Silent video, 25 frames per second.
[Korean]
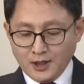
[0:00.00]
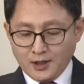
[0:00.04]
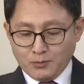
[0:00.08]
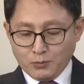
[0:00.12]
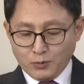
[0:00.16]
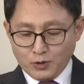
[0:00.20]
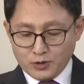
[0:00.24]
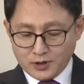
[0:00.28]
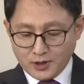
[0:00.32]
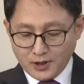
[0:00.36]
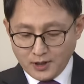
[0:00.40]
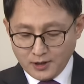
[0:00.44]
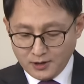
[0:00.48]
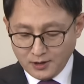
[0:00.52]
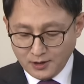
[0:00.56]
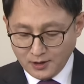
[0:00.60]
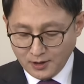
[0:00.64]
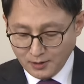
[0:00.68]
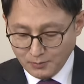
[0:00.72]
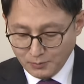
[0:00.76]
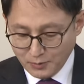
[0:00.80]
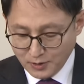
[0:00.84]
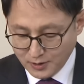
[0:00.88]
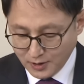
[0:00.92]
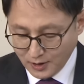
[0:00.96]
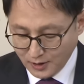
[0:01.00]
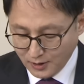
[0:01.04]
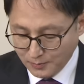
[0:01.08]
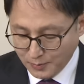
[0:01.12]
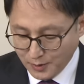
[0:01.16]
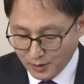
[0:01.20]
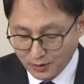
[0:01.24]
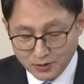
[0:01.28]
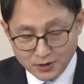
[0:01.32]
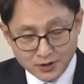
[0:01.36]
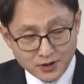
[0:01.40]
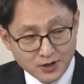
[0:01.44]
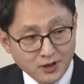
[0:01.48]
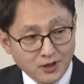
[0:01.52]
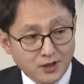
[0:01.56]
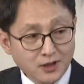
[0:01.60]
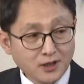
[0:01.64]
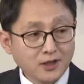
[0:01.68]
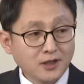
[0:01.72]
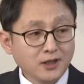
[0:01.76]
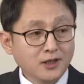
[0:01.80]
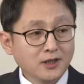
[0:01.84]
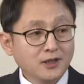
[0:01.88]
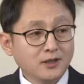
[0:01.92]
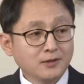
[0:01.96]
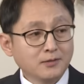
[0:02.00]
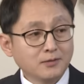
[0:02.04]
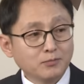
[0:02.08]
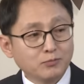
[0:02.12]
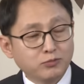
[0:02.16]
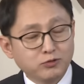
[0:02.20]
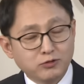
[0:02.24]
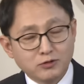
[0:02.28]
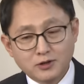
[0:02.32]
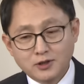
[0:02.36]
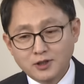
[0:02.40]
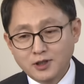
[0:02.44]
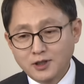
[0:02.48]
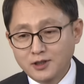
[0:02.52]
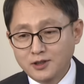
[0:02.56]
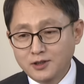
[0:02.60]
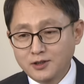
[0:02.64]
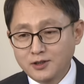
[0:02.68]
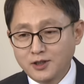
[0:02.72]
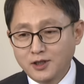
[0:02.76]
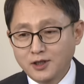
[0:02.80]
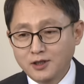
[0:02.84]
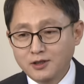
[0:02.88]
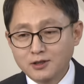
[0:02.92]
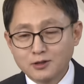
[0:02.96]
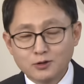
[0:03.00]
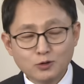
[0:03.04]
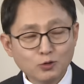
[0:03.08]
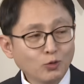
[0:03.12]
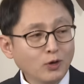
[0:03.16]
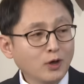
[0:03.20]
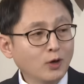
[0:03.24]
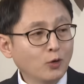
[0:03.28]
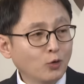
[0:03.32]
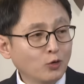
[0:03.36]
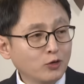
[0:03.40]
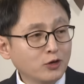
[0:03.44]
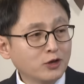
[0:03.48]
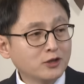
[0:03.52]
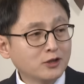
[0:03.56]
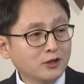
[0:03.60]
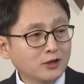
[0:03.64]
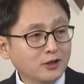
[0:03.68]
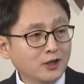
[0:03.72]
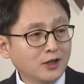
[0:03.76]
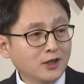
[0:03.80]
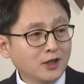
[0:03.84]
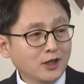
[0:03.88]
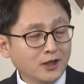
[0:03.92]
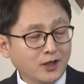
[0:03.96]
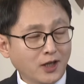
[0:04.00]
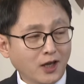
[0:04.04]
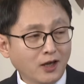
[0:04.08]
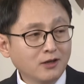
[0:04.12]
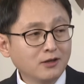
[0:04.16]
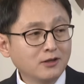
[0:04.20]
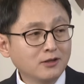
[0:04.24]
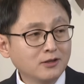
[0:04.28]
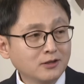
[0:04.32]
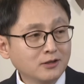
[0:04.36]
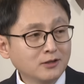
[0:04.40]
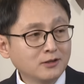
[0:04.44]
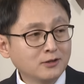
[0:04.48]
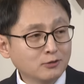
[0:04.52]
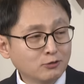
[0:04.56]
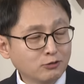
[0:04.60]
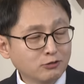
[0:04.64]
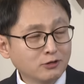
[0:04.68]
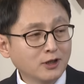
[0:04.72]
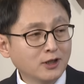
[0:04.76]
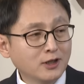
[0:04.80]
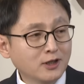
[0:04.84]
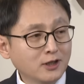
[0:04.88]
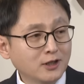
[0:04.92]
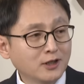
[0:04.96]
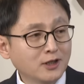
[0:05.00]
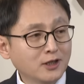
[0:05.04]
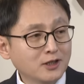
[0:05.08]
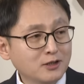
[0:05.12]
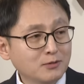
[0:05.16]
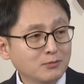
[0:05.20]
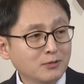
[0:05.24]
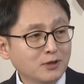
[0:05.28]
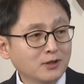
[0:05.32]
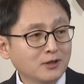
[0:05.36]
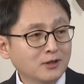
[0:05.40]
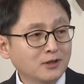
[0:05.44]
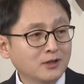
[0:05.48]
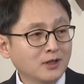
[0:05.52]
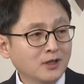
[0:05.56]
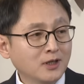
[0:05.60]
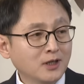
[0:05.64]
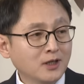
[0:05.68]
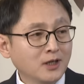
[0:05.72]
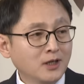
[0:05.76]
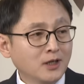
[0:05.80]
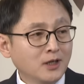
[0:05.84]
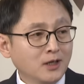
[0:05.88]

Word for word: 뭐 사드나 미사일 방어 체계가 북한이 이제 핵을 쏘아 올렸을 때 대한 대응 수단이긴 하지만